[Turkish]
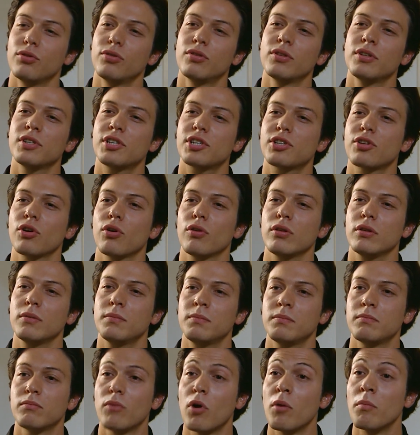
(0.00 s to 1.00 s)
Duydun işte
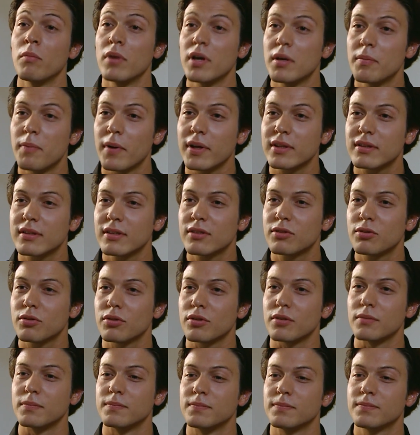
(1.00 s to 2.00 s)
oğlum bombayı
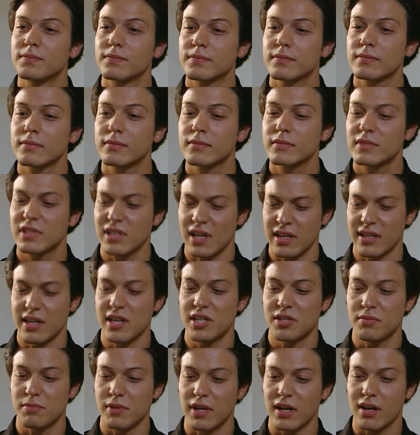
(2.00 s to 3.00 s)
patlatıyorum. Sen
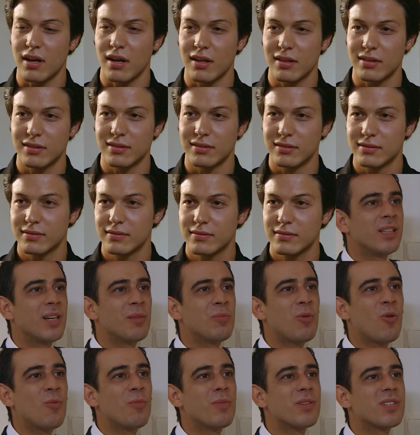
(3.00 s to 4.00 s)
geç bile kaldın.
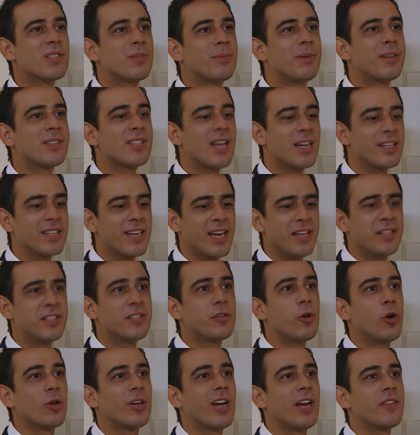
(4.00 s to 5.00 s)
Ne bombası be sen
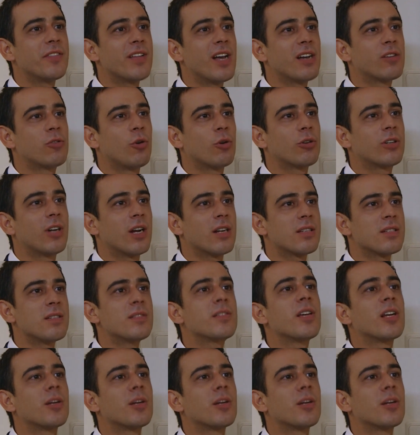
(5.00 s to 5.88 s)
kendi gölgenden korkarsın.